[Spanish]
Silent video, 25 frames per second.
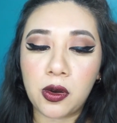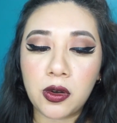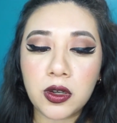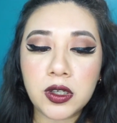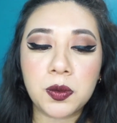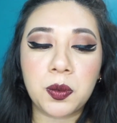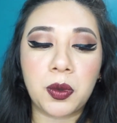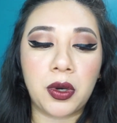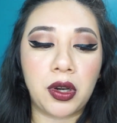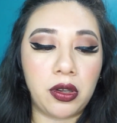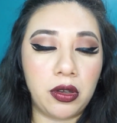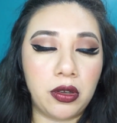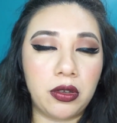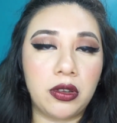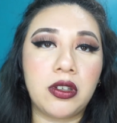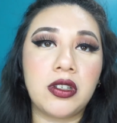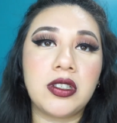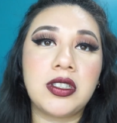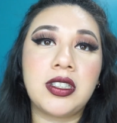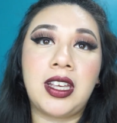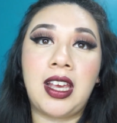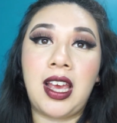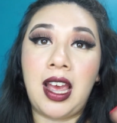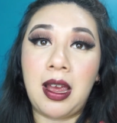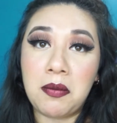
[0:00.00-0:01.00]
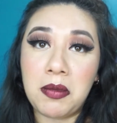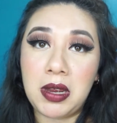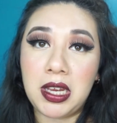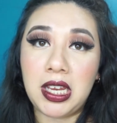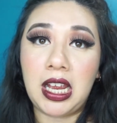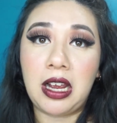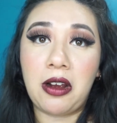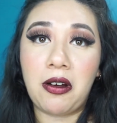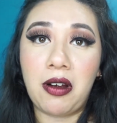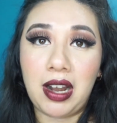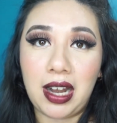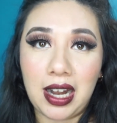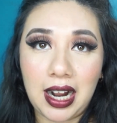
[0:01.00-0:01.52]
los productos que me
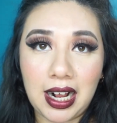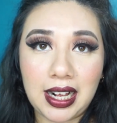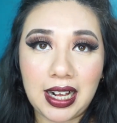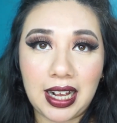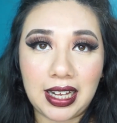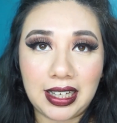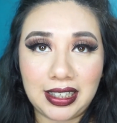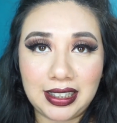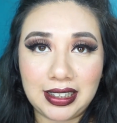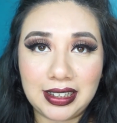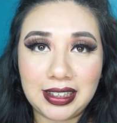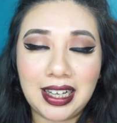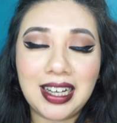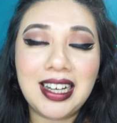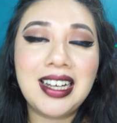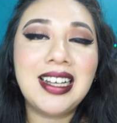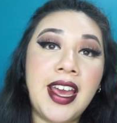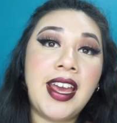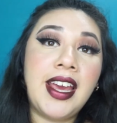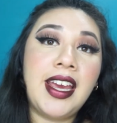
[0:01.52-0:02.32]
llegó en la cajita